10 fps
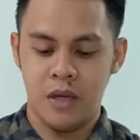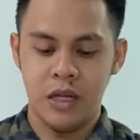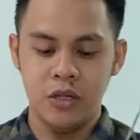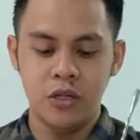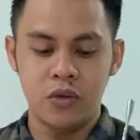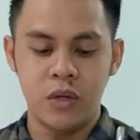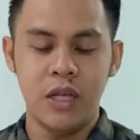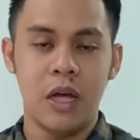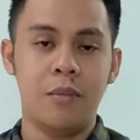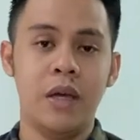At
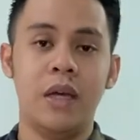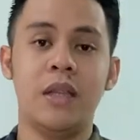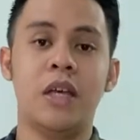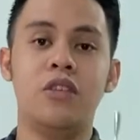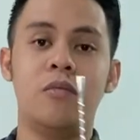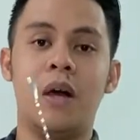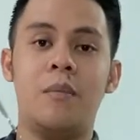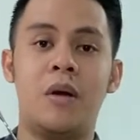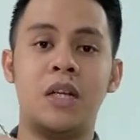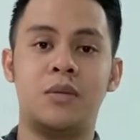usually, ang makikita nyo mga
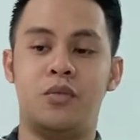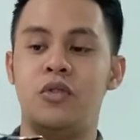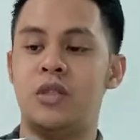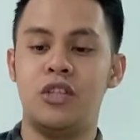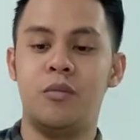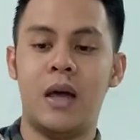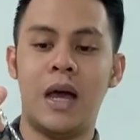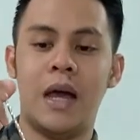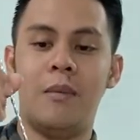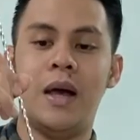bar spoons yung
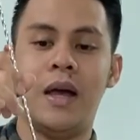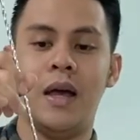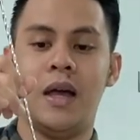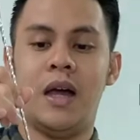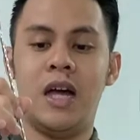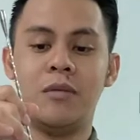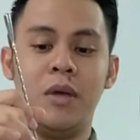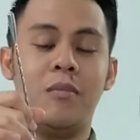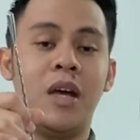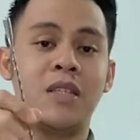mahaba at
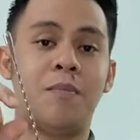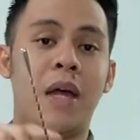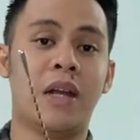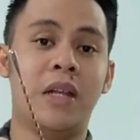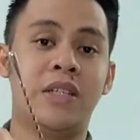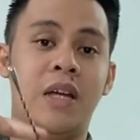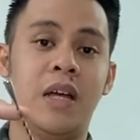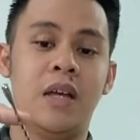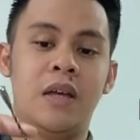may mga spiral siya.